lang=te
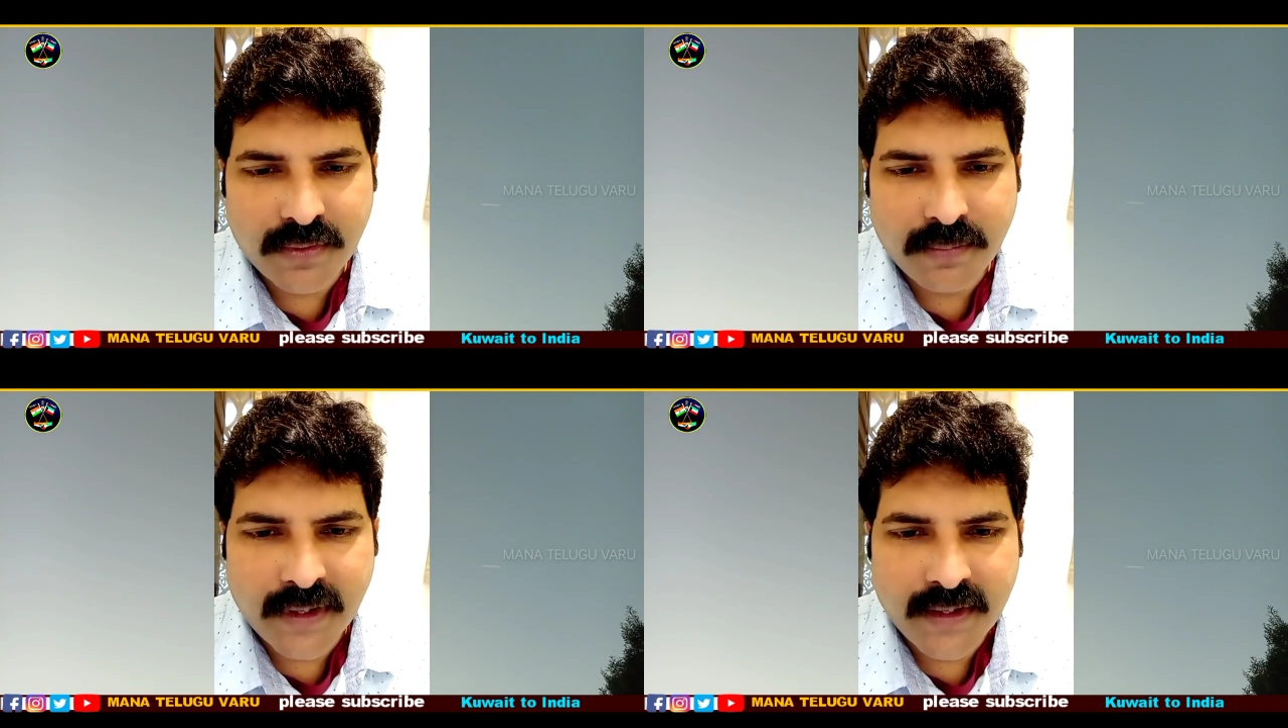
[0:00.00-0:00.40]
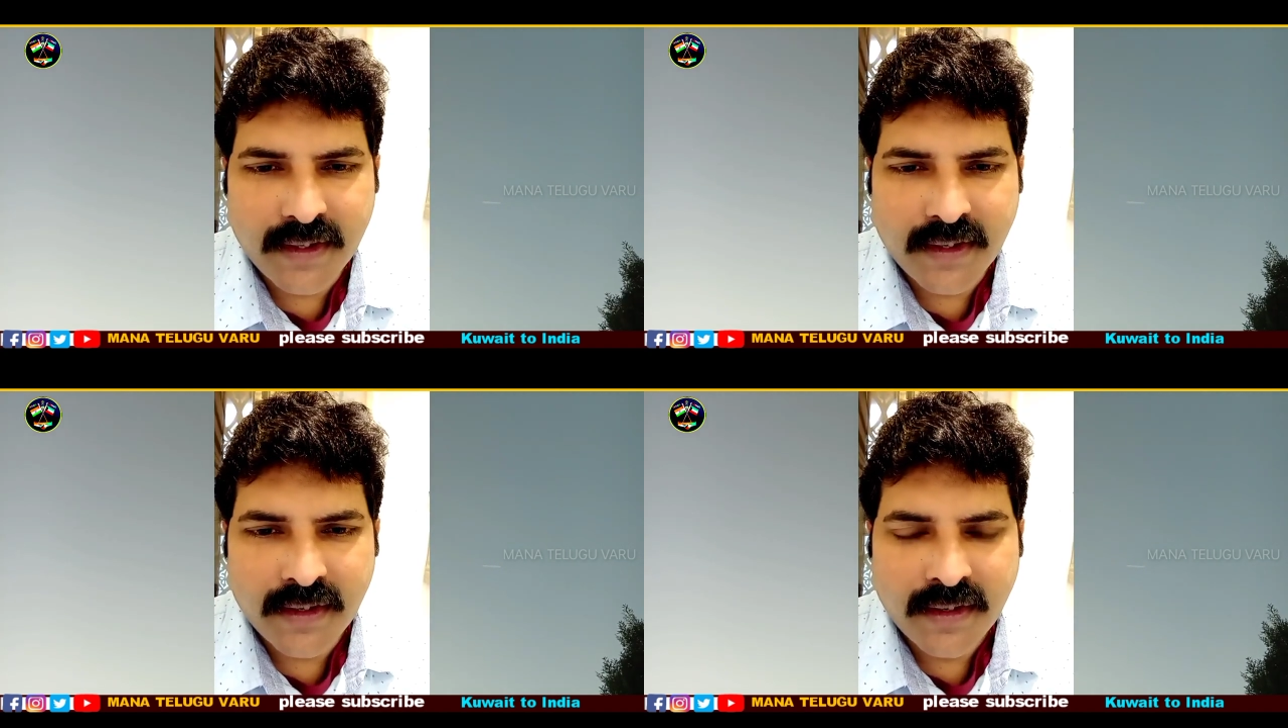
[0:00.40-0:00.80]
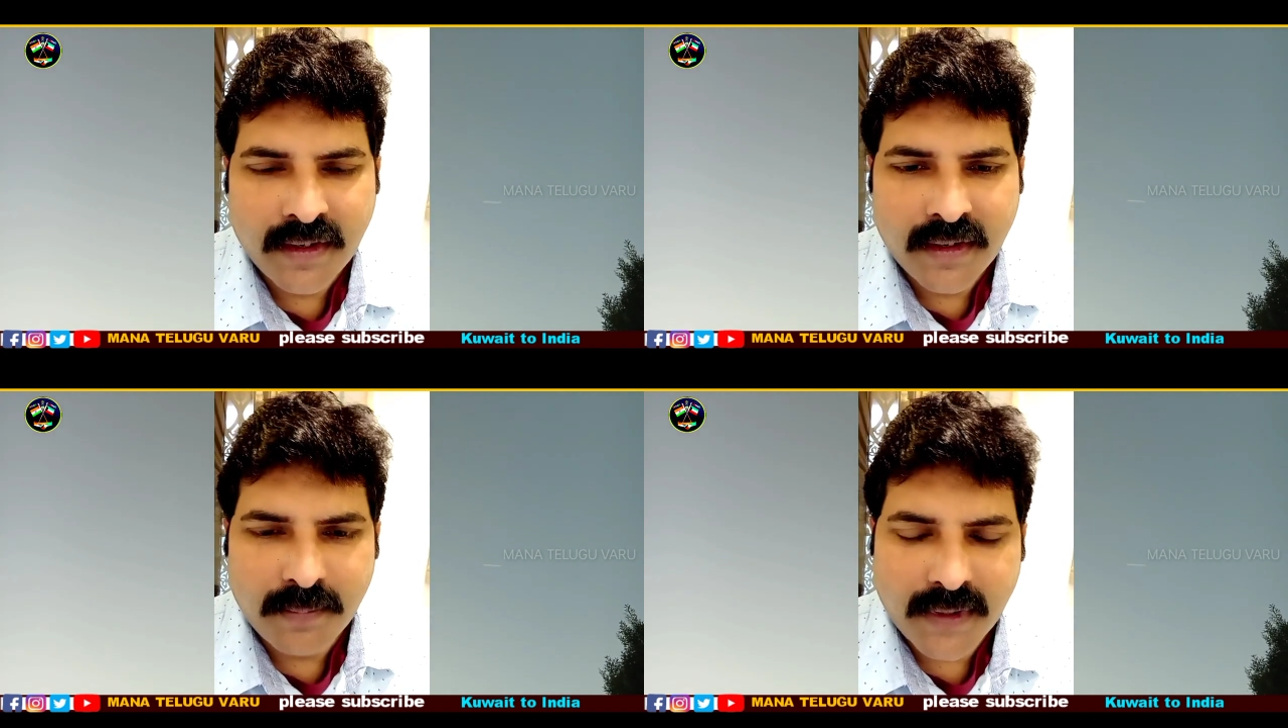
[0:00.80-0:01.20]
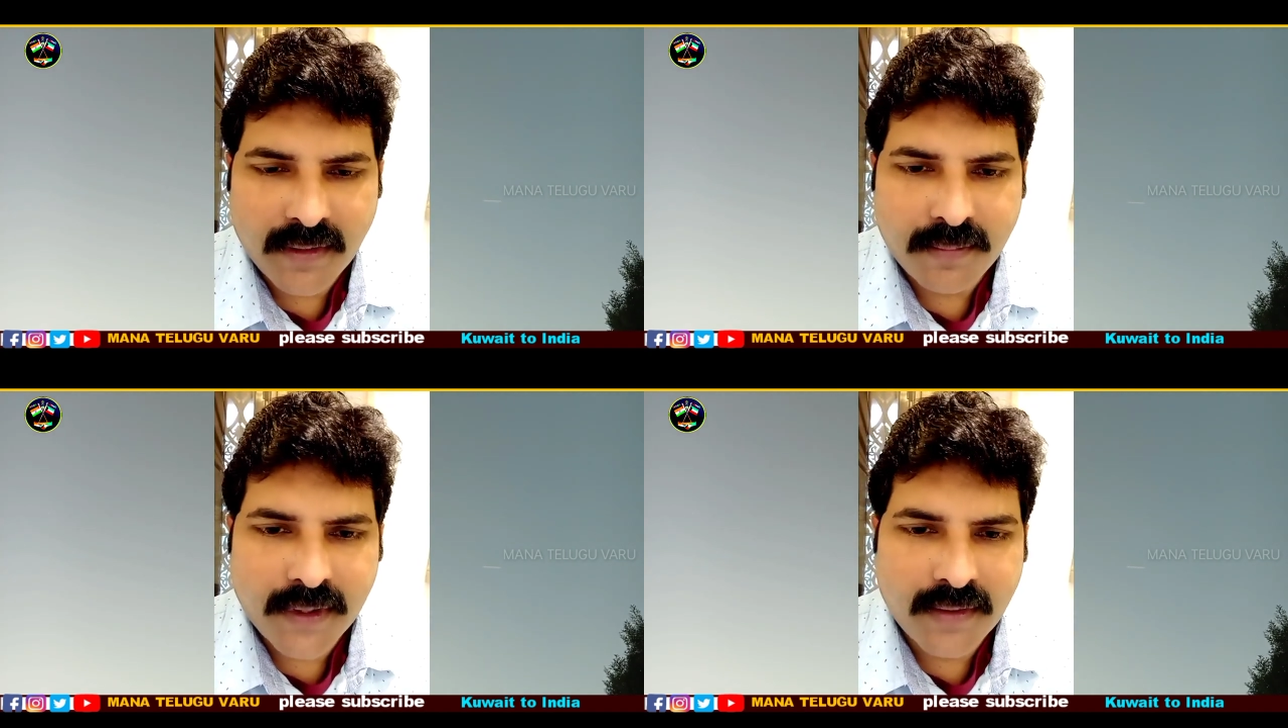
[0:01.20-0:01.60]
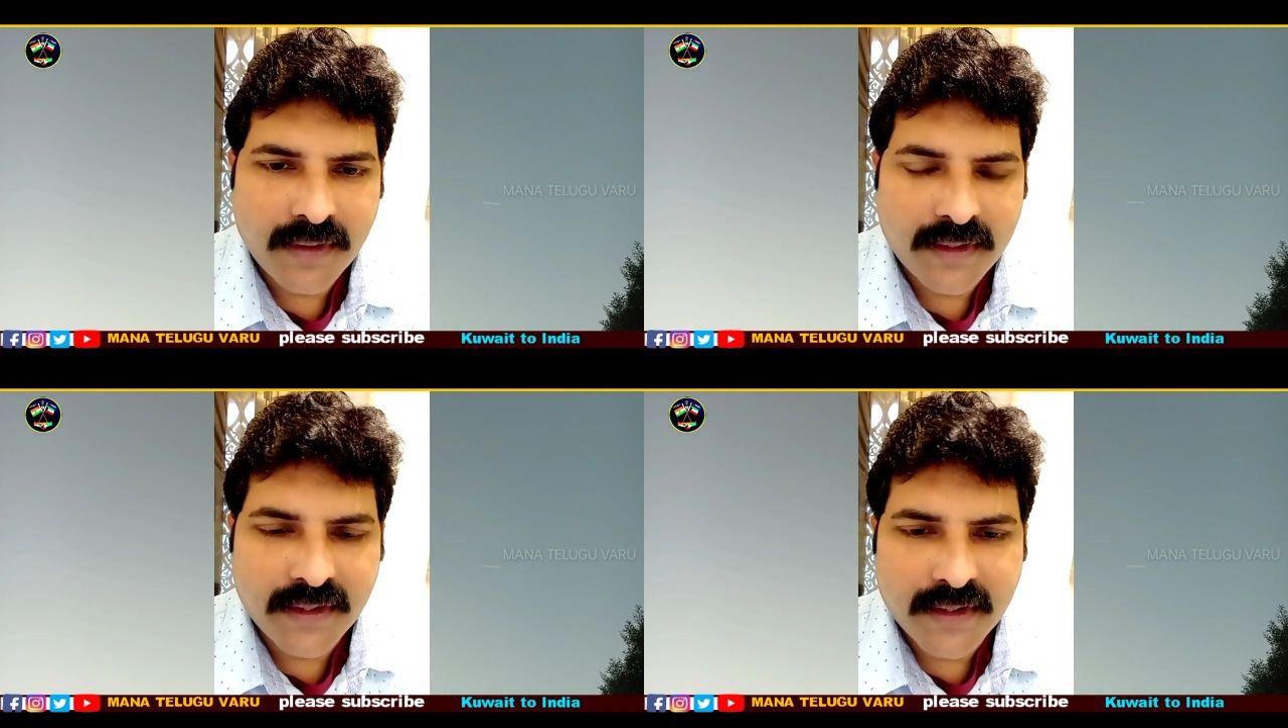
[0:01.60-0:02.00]
మరి మనకు
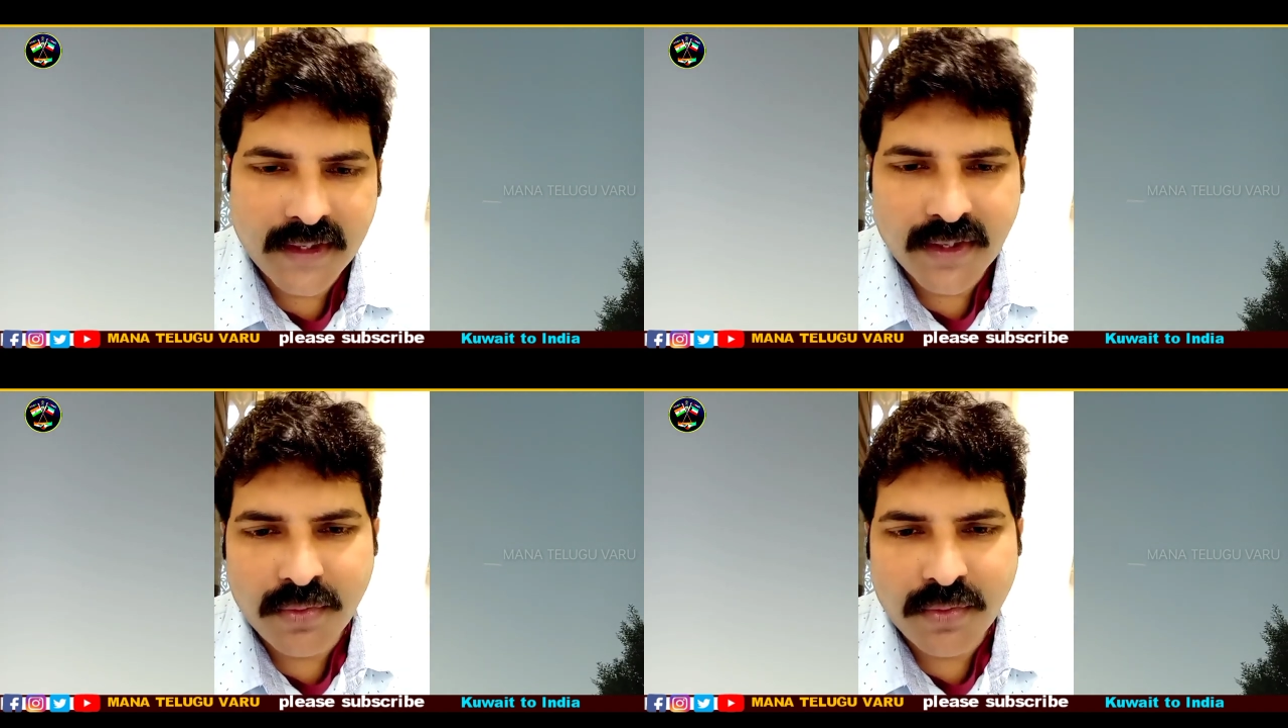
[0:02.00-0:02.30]
పర్వాలేదు ఎందుకంటే